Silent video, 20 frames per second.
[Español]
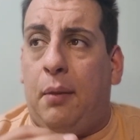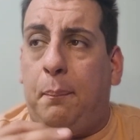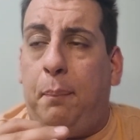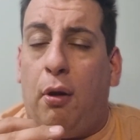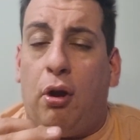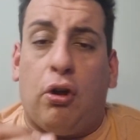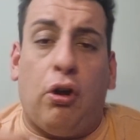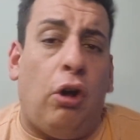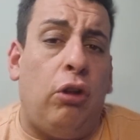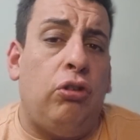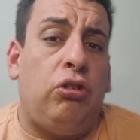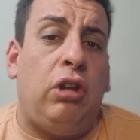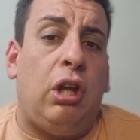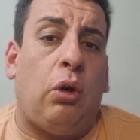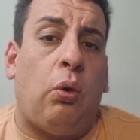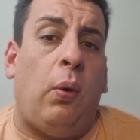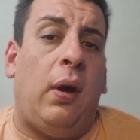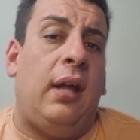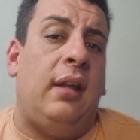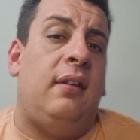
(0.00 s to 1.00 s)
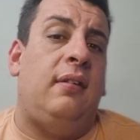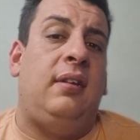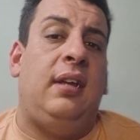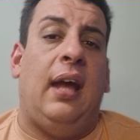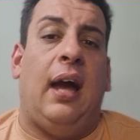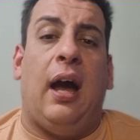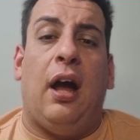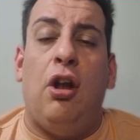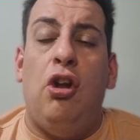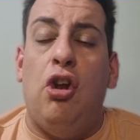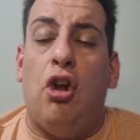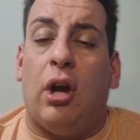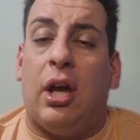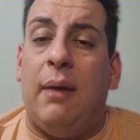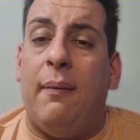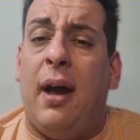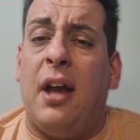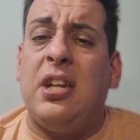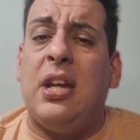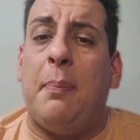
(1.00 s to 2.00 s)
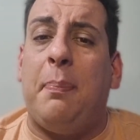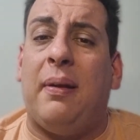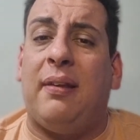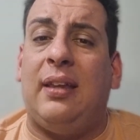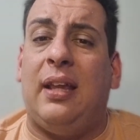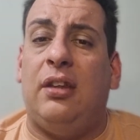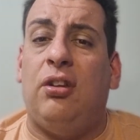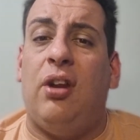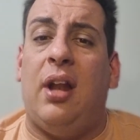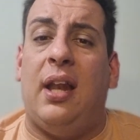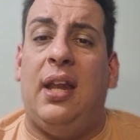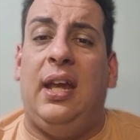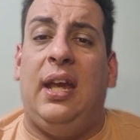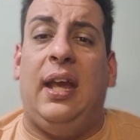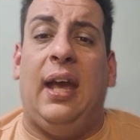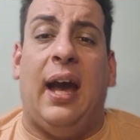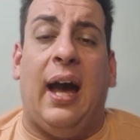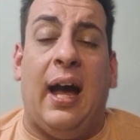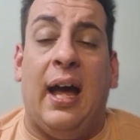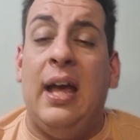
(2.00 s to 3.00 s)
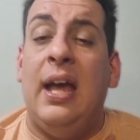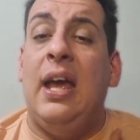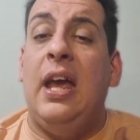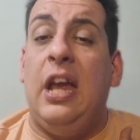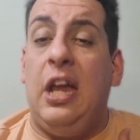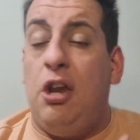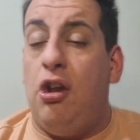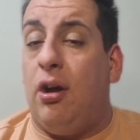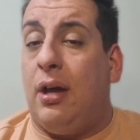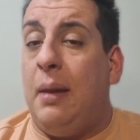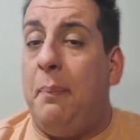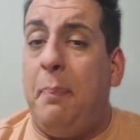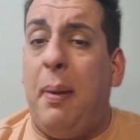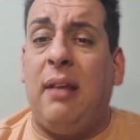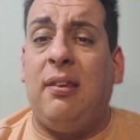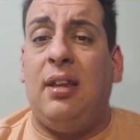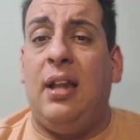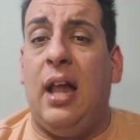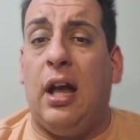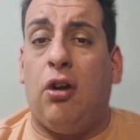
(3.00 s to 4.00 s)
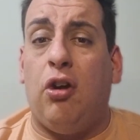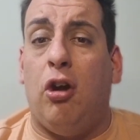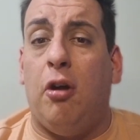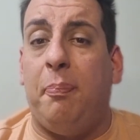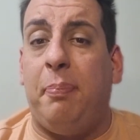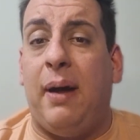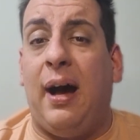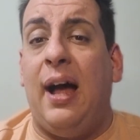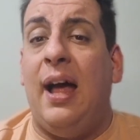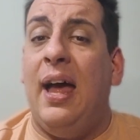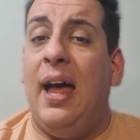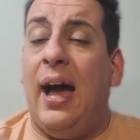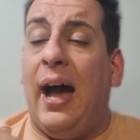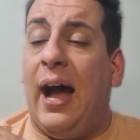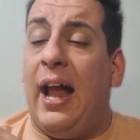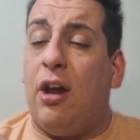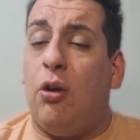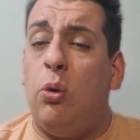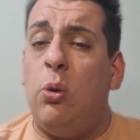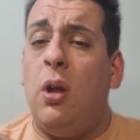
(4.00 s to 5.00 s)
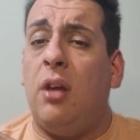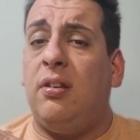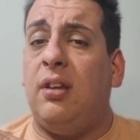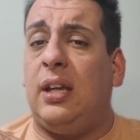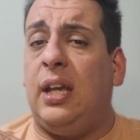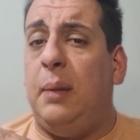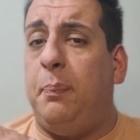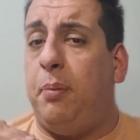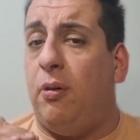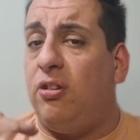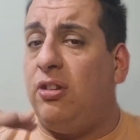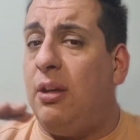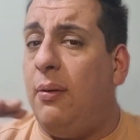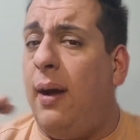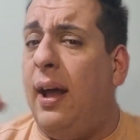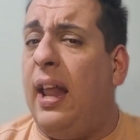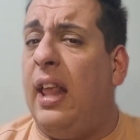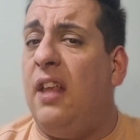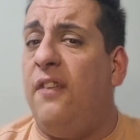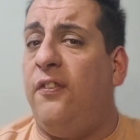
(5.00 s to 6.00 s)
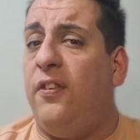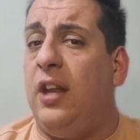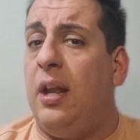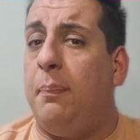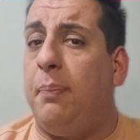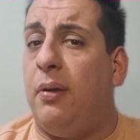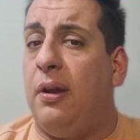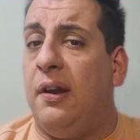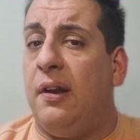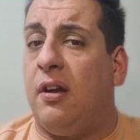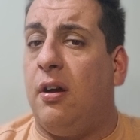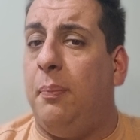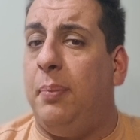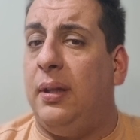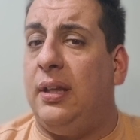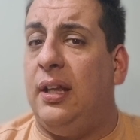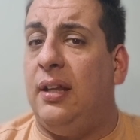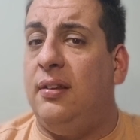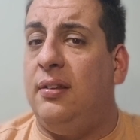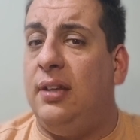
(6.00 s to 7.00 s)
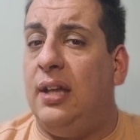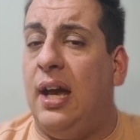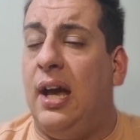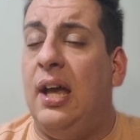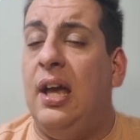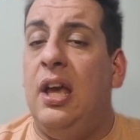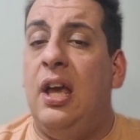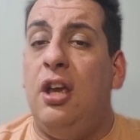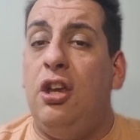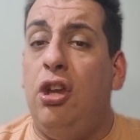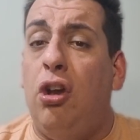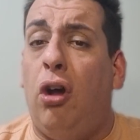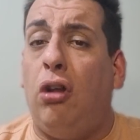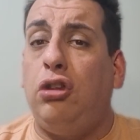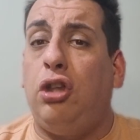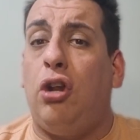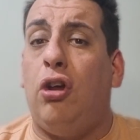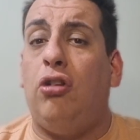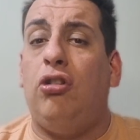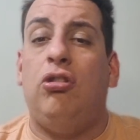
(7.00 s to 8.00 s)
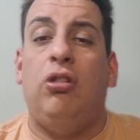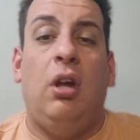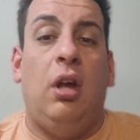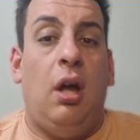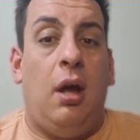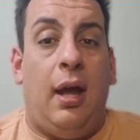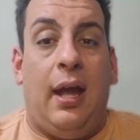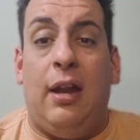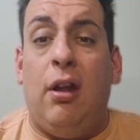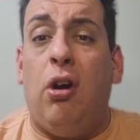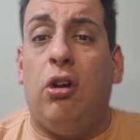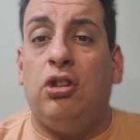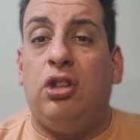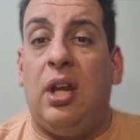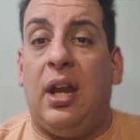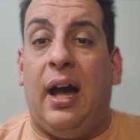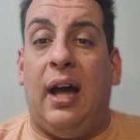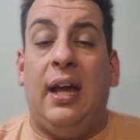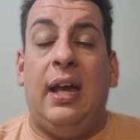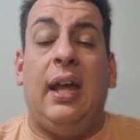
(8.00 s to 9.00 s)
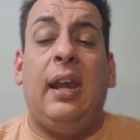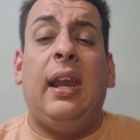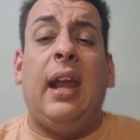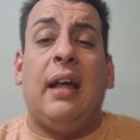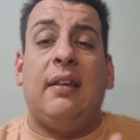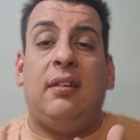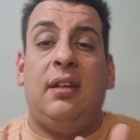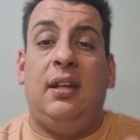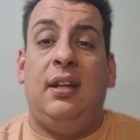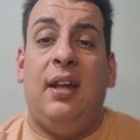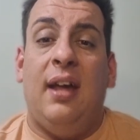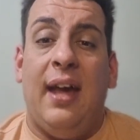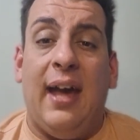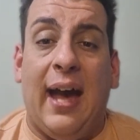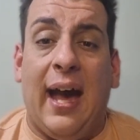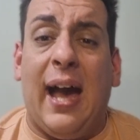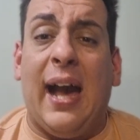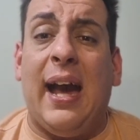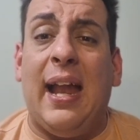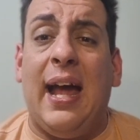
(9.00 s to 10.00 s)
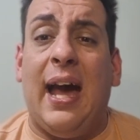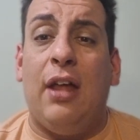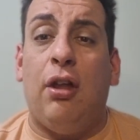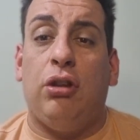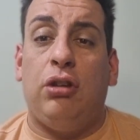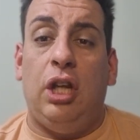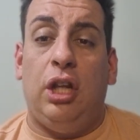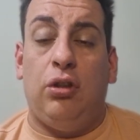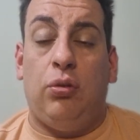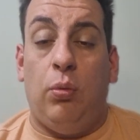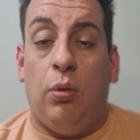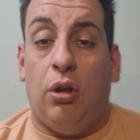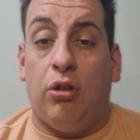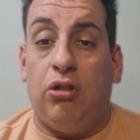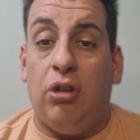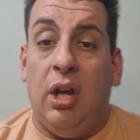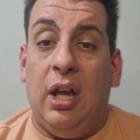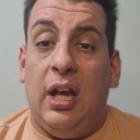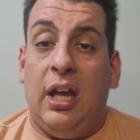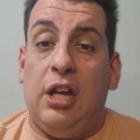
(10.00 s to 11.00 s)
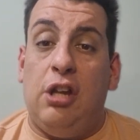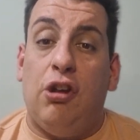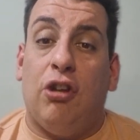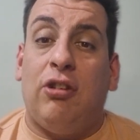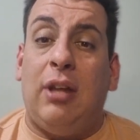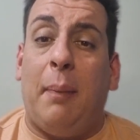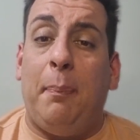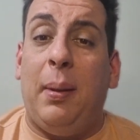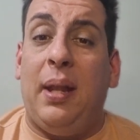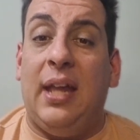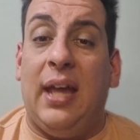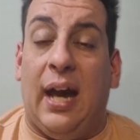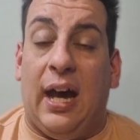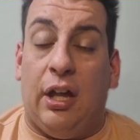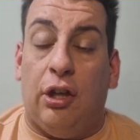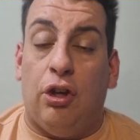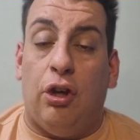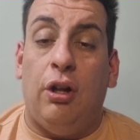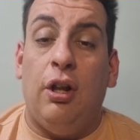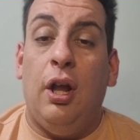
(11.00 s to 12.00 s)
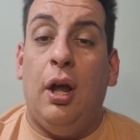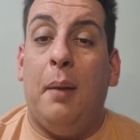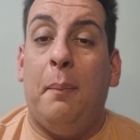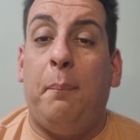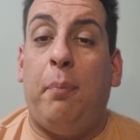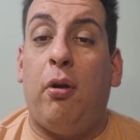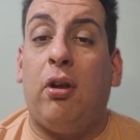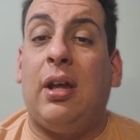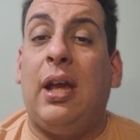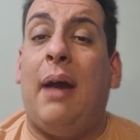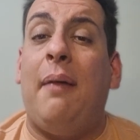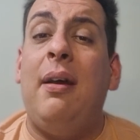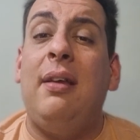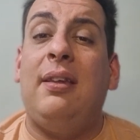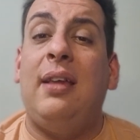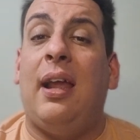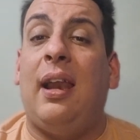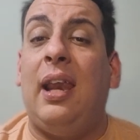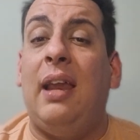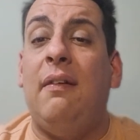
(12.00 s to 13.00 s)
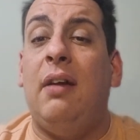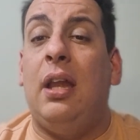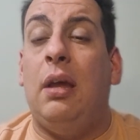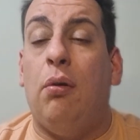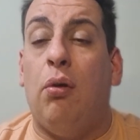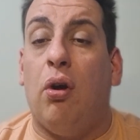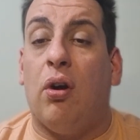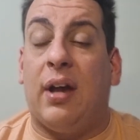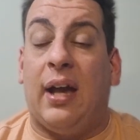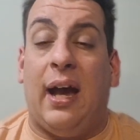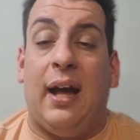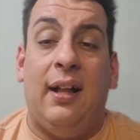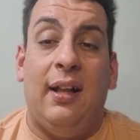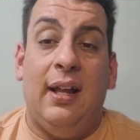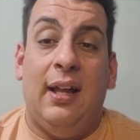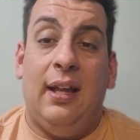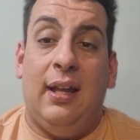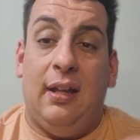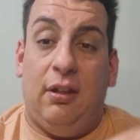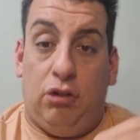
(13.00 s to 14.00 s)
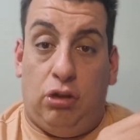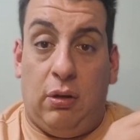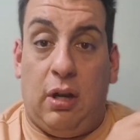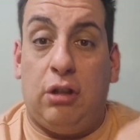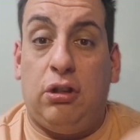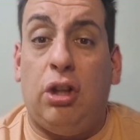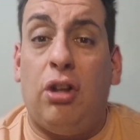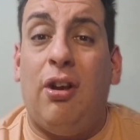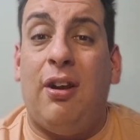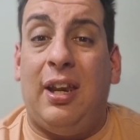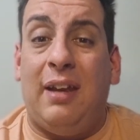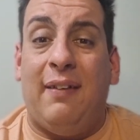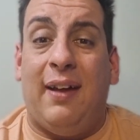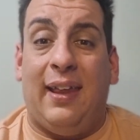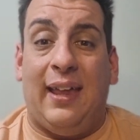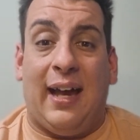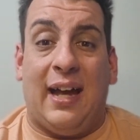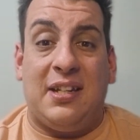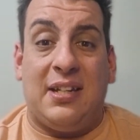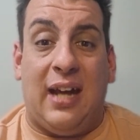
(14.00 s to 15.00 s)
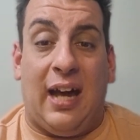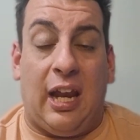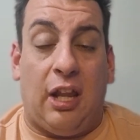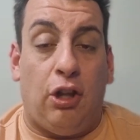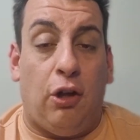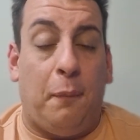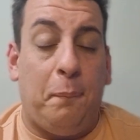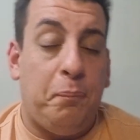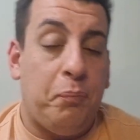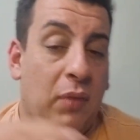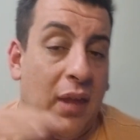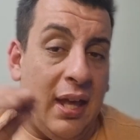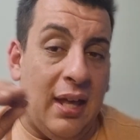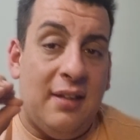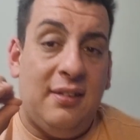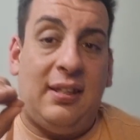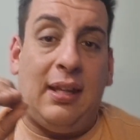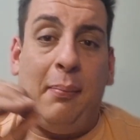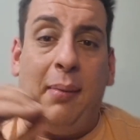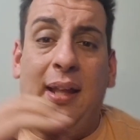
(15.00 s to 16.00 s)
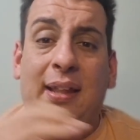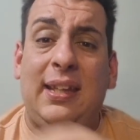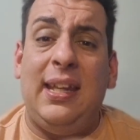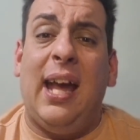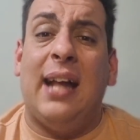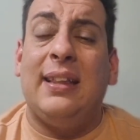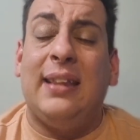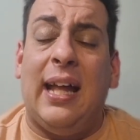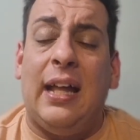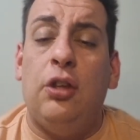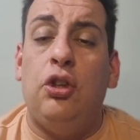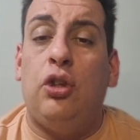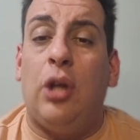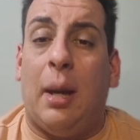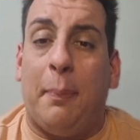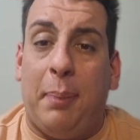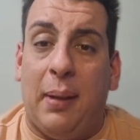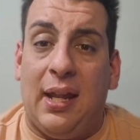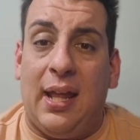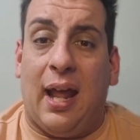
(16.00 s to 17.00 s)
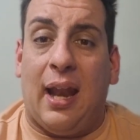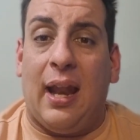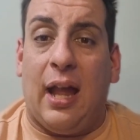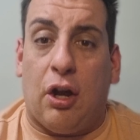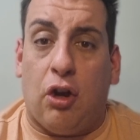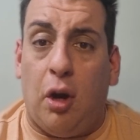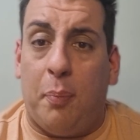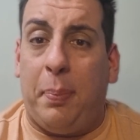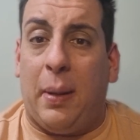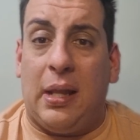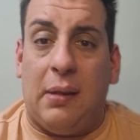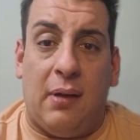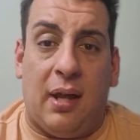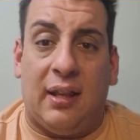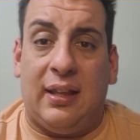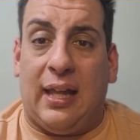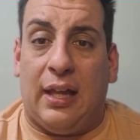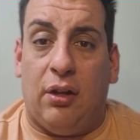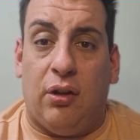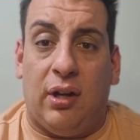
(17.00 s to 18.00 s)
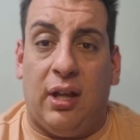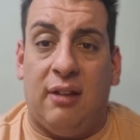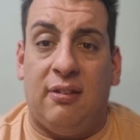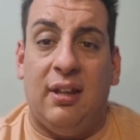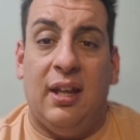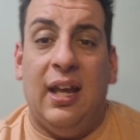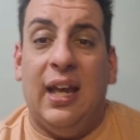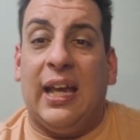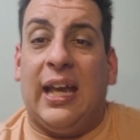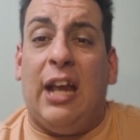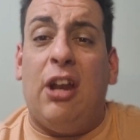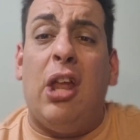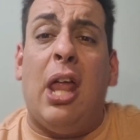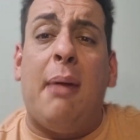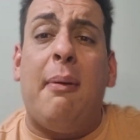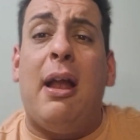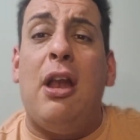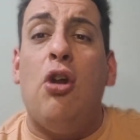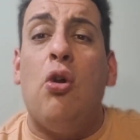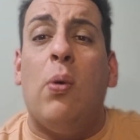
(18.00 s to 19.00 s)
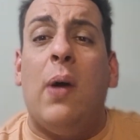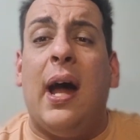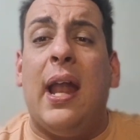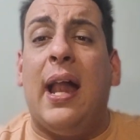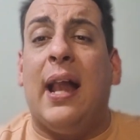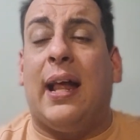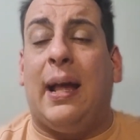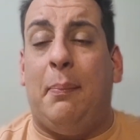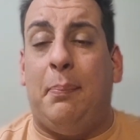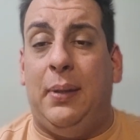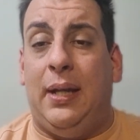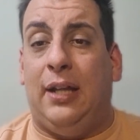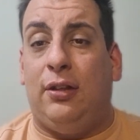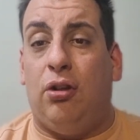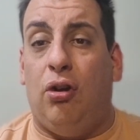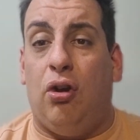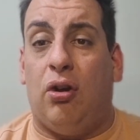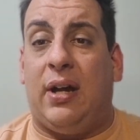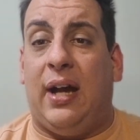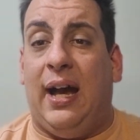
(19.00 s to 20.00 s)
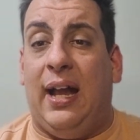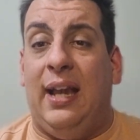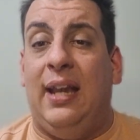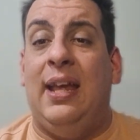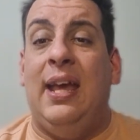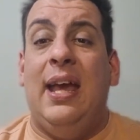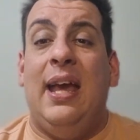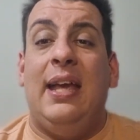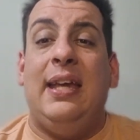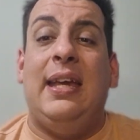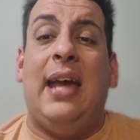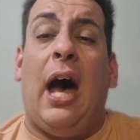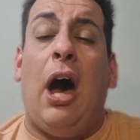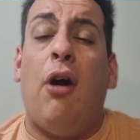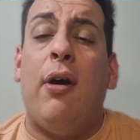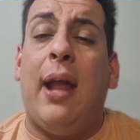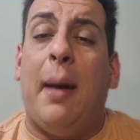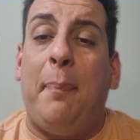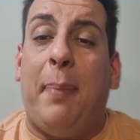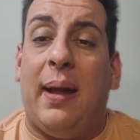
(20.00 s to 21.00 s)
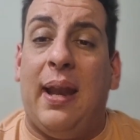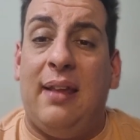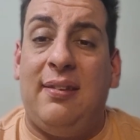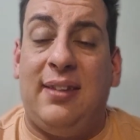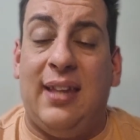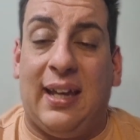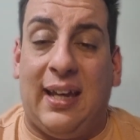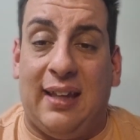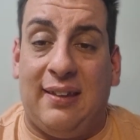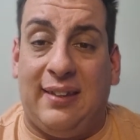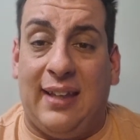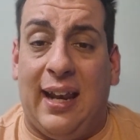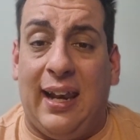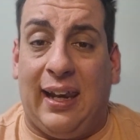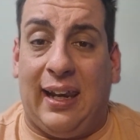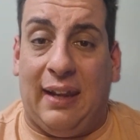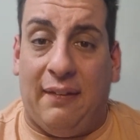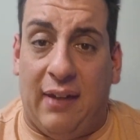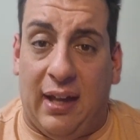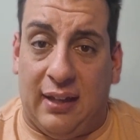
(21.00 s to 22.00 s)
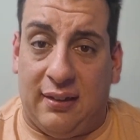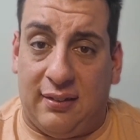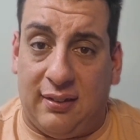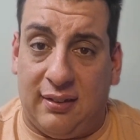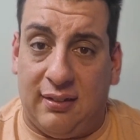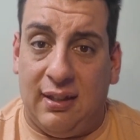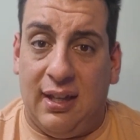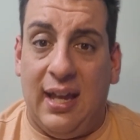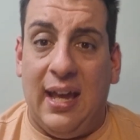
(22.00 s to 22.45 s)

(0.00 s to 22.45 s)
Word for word: por consecuencia, lo que vaya pasando la liga y lo que pase la Copa, algunos equipos se van a definir por la competencia y otros en otra. Y Racing ha ganado títulos y los ha peleado porque a veces River y Boca, sobre todo el River de Gallardo, se metía tanto a pelear la Copa Libertadores que no daba lugar al campeonato local. Y ahora parece que es al revés.